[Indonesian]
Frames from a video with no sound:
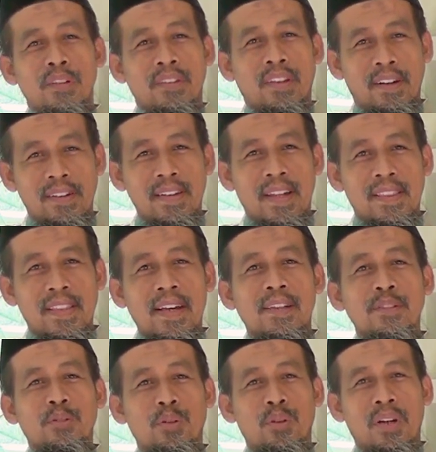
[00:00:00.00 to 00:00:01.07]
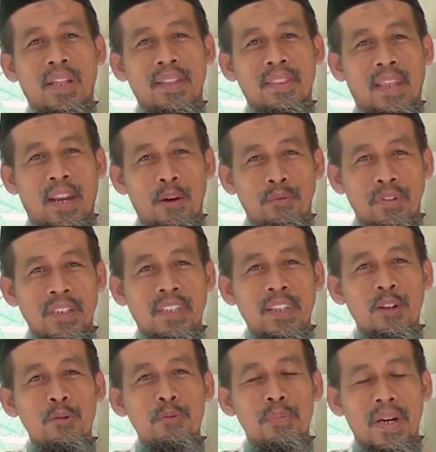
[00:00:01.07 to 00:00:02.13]
Ternyata sholat terawih di
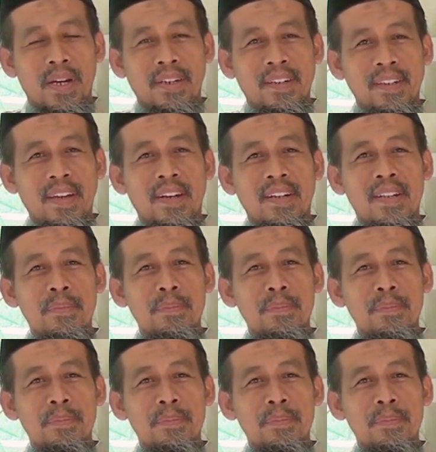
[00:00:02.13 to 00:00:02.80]
rumah dengan di